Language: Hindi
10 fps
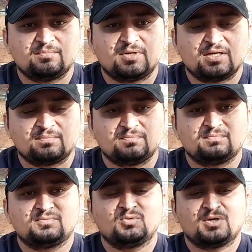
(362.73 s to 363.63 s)
है बार
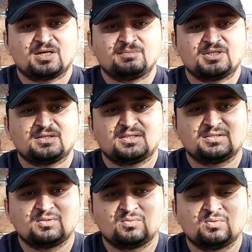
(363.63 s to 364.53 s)
दोबारा बताता
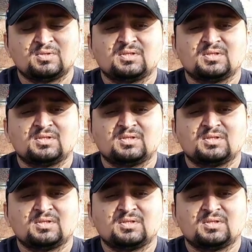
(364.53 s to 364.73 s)
चलूँ